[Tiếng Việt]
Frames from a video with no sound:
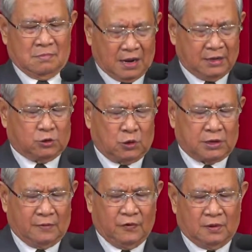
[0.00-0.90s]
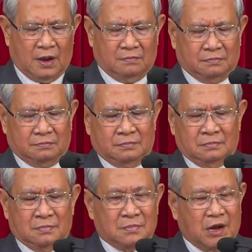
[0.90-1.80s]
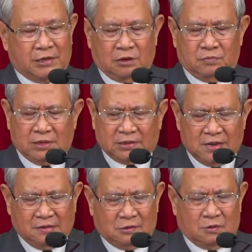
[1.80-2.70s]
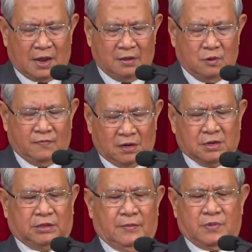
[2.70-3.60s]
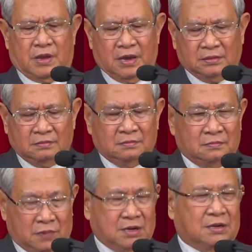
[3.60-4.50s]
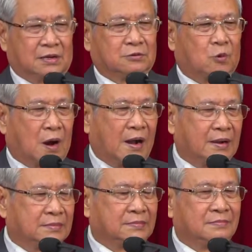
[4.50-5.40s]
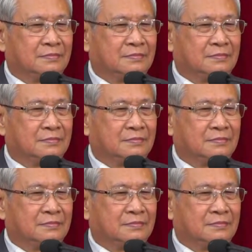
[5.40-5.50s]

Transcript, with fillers: Bản lĩnh soi sáng phúc âm, đời sống đức tin của cái Chúa vẫn được tiếp diễn, vẫn được lan tỏa,